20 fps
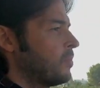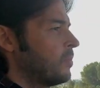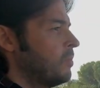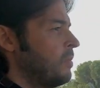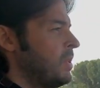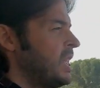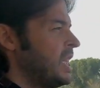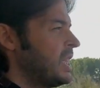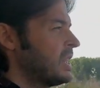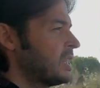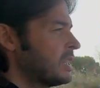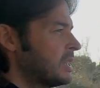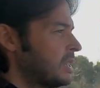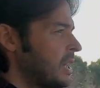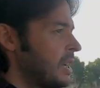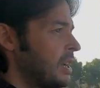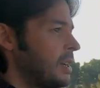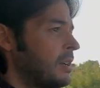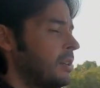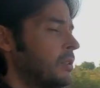Y
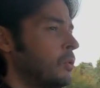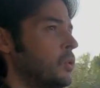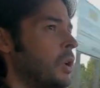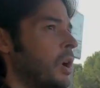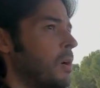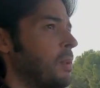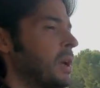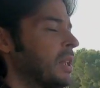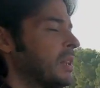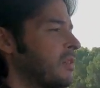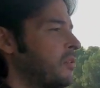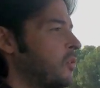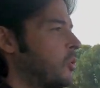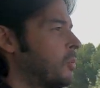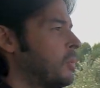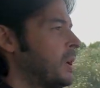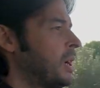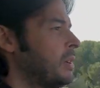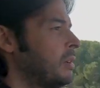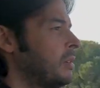esta nueva
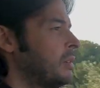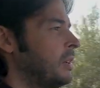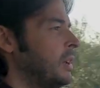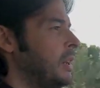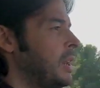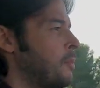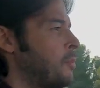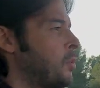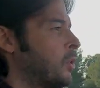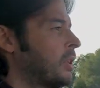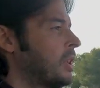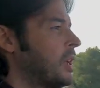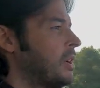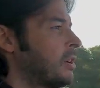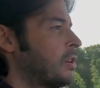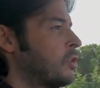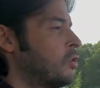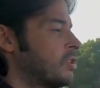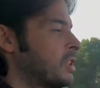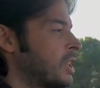plataforma le aporta
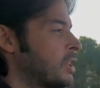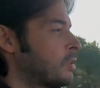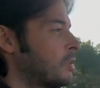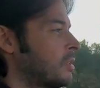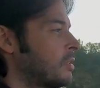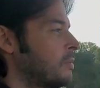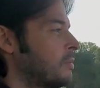cosas